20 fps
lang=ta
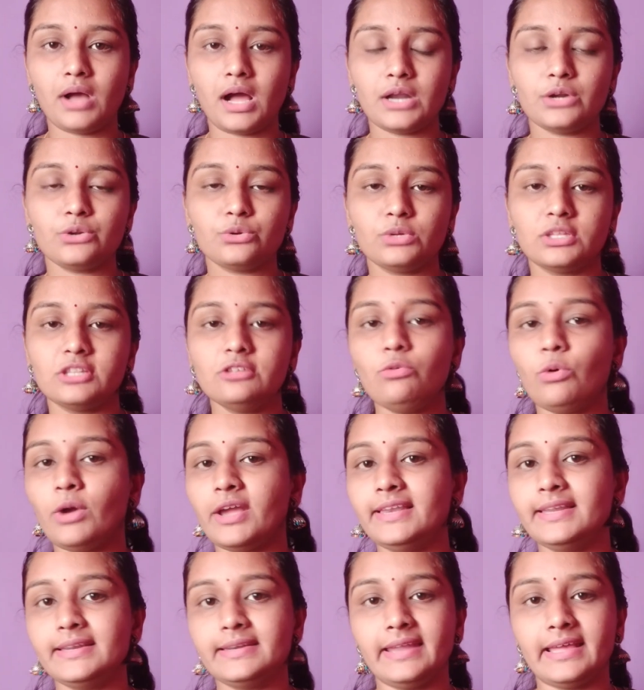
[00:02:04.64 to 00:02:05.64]
பார்டரும் வந்து
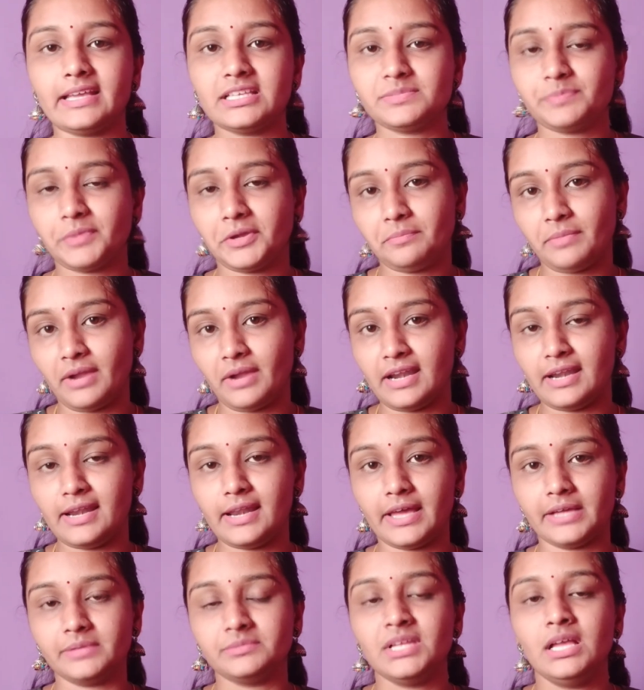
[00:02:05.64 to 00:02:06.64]
நான் எக்ஸ்பெக்ட்
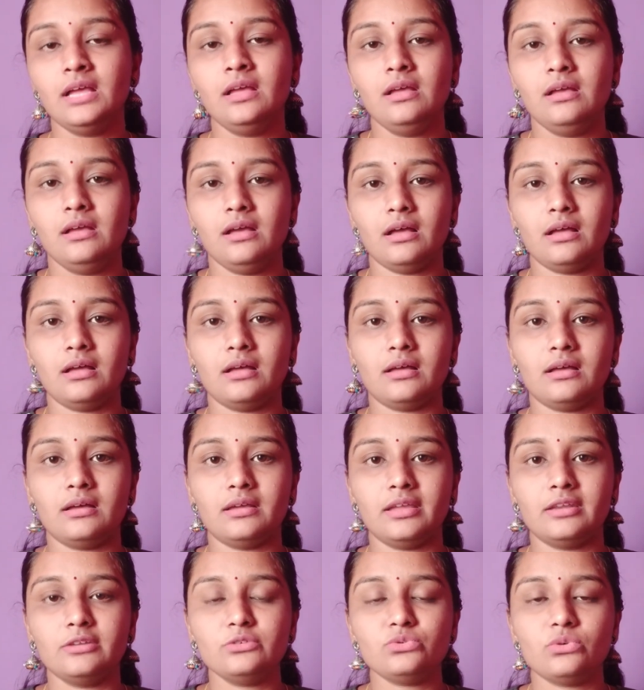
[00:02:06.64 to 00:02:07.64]
பண்ணல
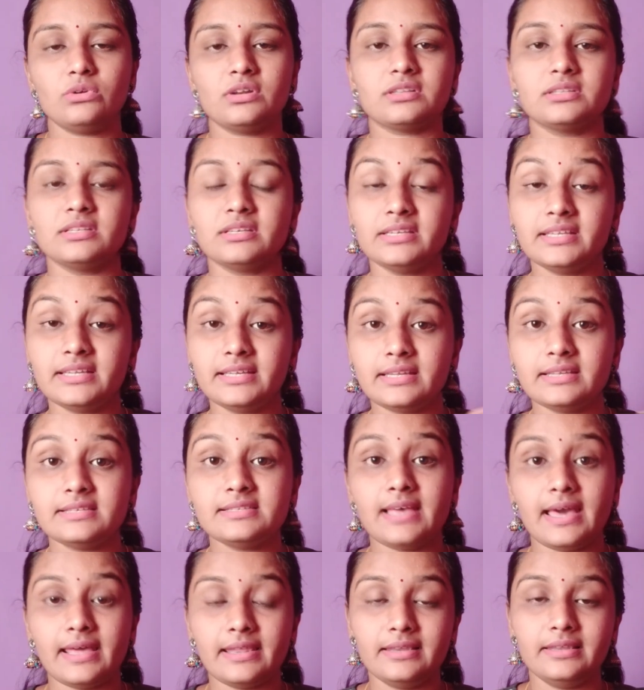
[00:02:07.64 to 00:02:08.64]
என்ன சொல்றது இருக்கிற
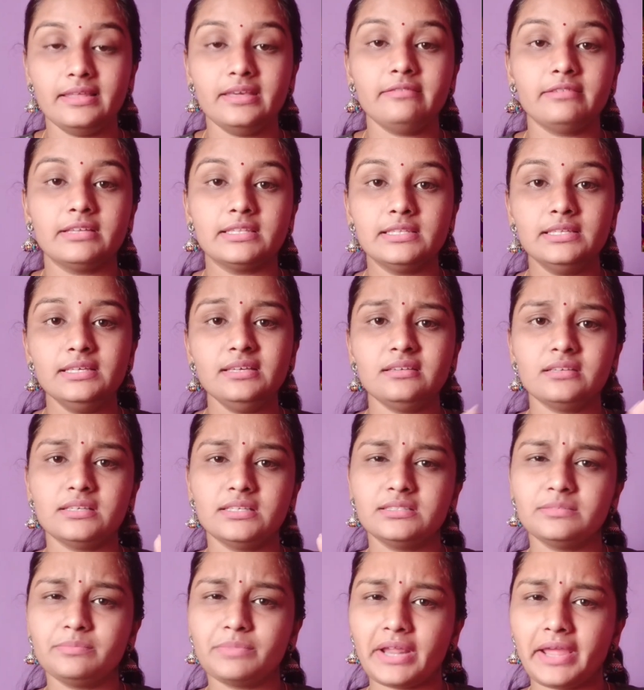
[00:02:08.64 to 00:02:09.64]
சாரிலே வந்து
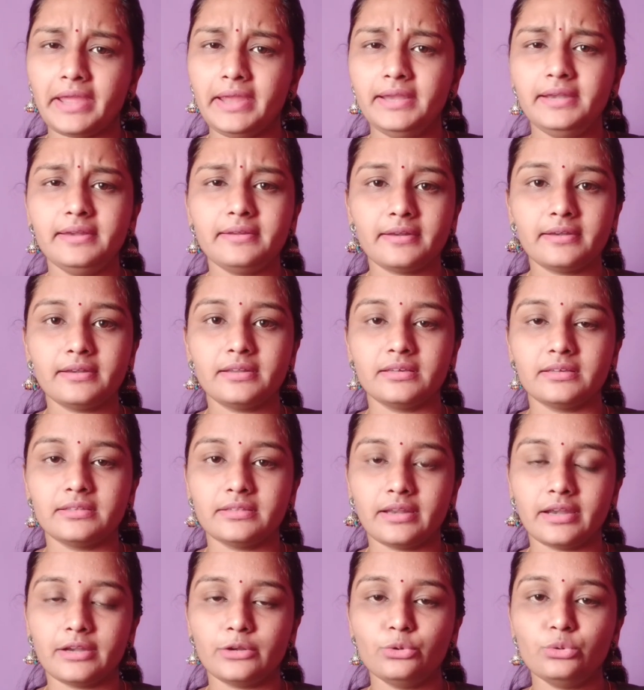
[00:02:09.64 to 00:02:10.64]
இது பிரைட் ரெட்
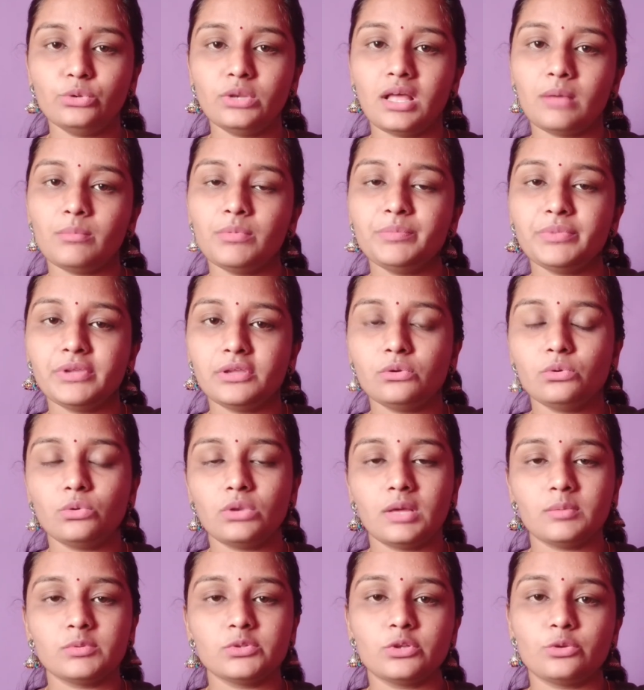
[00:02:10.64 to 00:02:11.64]
ரெட்டும் இல்லாம பிங்க்கும்
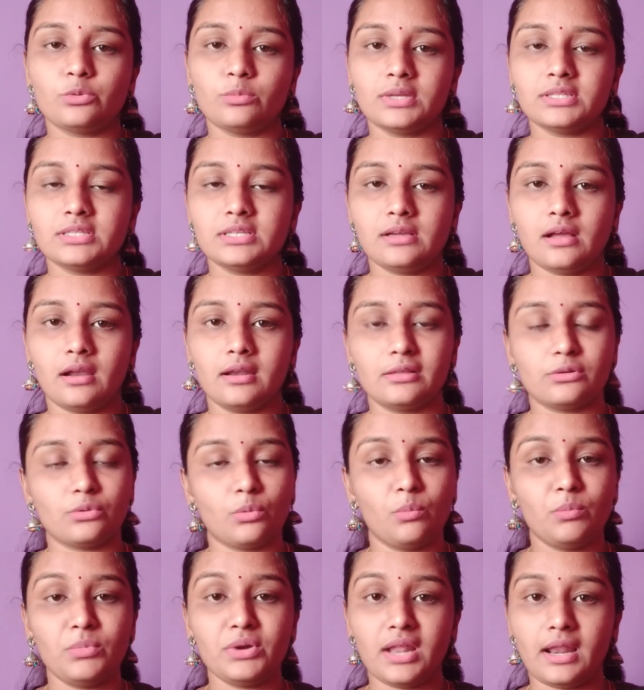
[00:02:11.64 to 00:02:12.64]
இல்லாம இது ஒரு மாதிரி கலர்
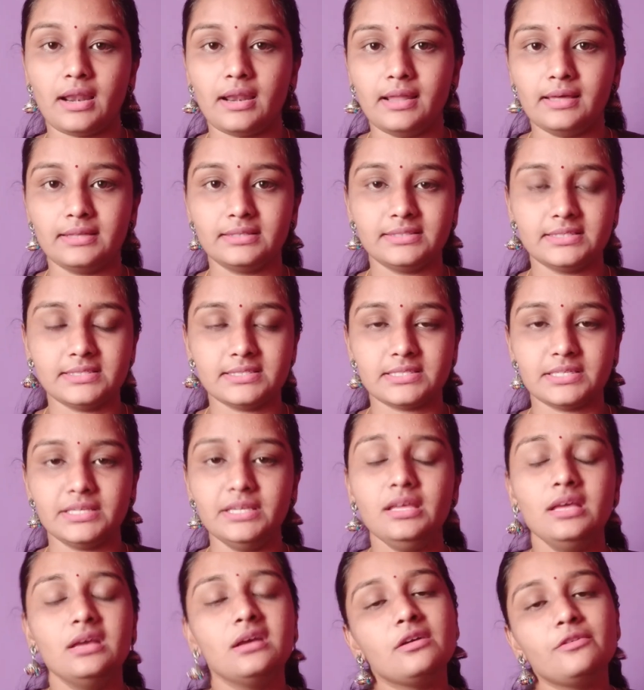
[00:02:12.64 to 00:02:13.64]
ரொம்ப நல்லா இருந்துச்சு
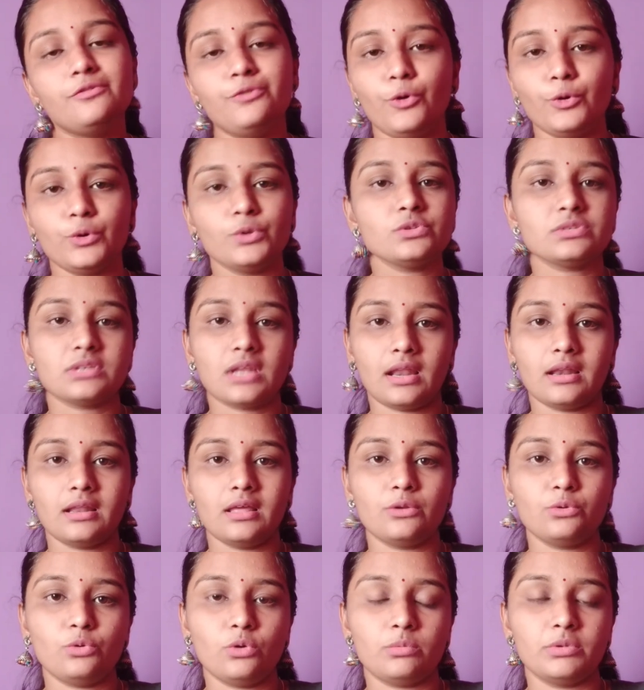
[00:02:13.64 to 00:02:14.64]
போட்டோஸ்க்கு
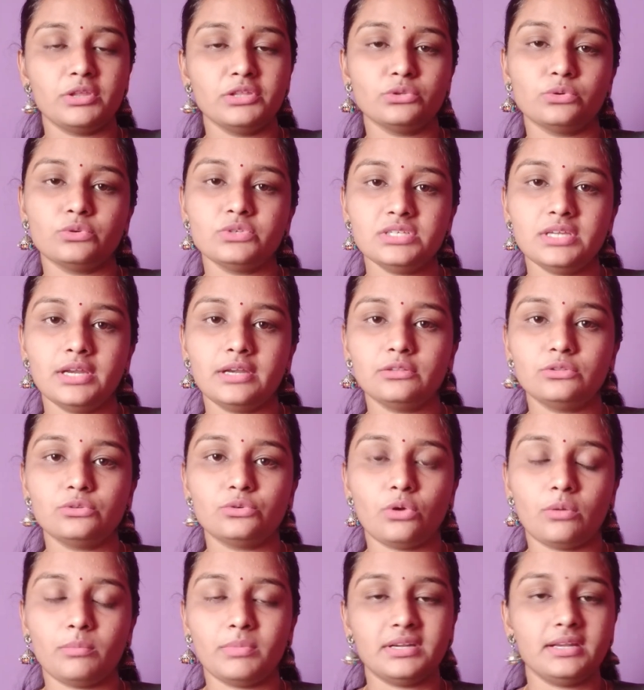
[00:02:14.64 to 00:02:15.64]
நல்லா இருக்கும் அப்படின்னு தோணுச்சு
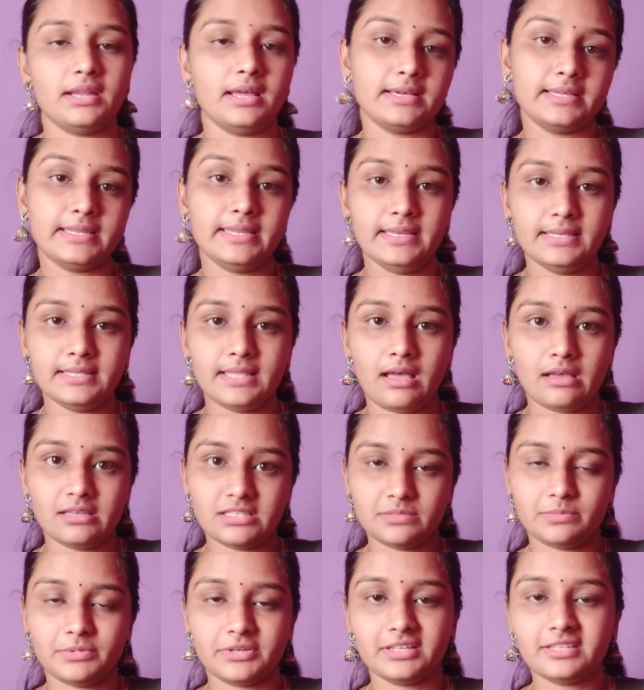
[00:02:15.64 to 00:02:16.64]
எடுத்துட்டோம் பட் நான் கிரீன் தான்
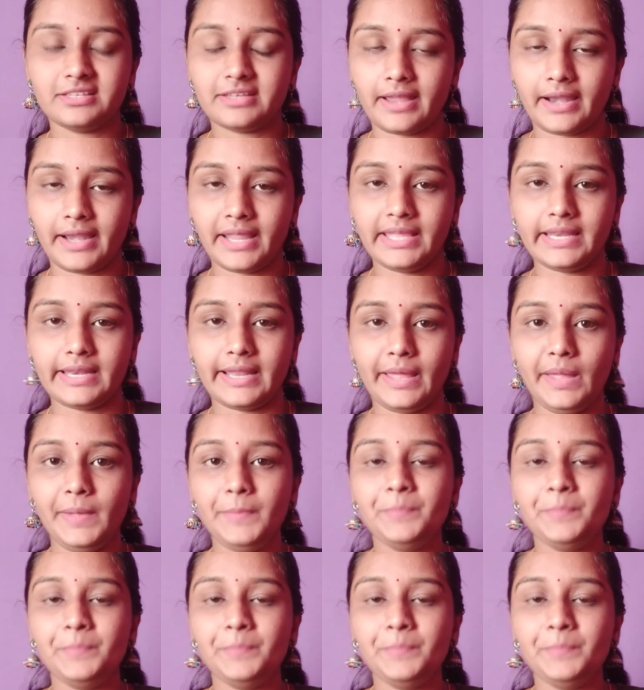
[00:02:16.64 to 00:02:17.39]
ஆசைப்பட்டு அது கிடைக்கல